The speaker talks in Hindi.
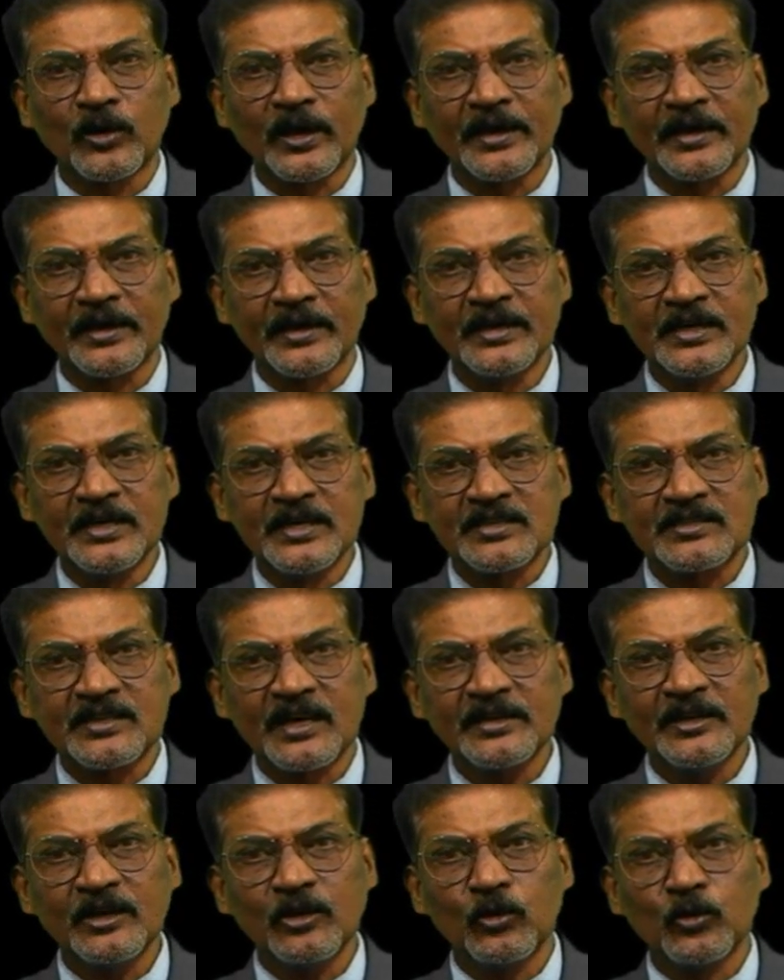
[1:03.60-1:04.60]
गए हैं
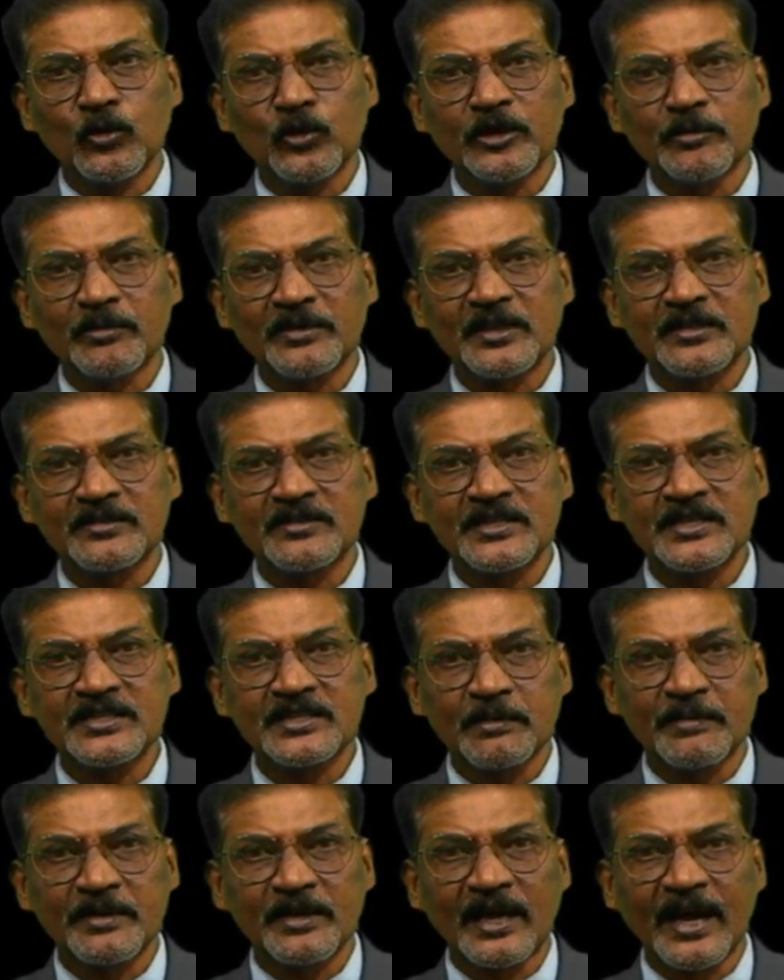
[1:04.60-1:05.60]
स्थानीय लोगों की मदद से
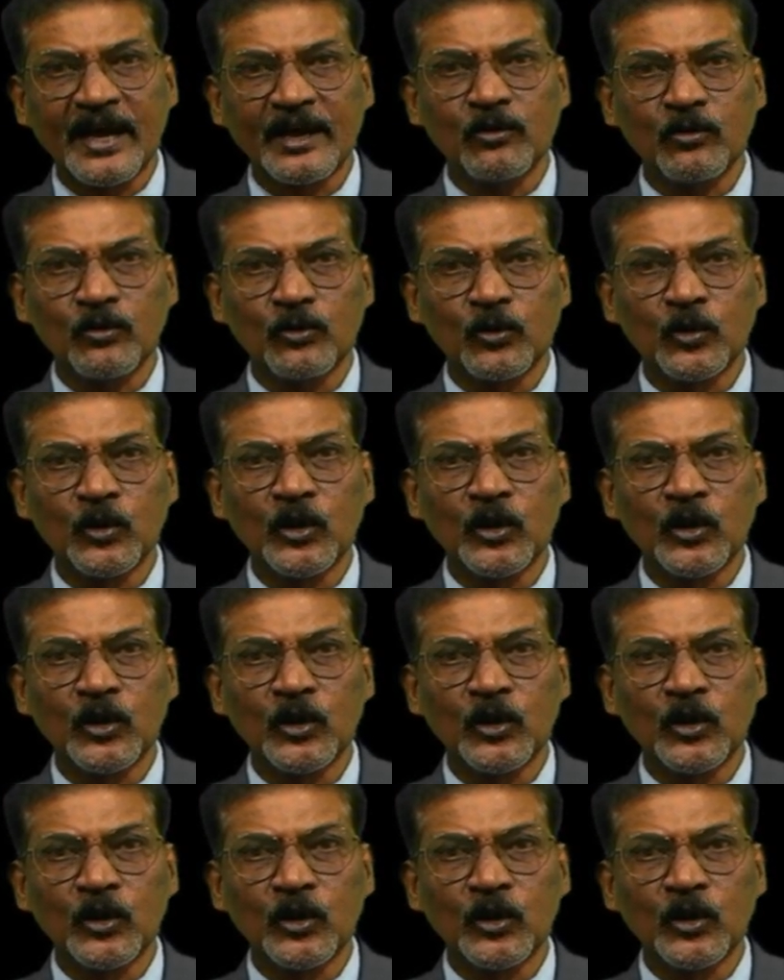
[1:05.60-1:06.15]
सभी घायलों को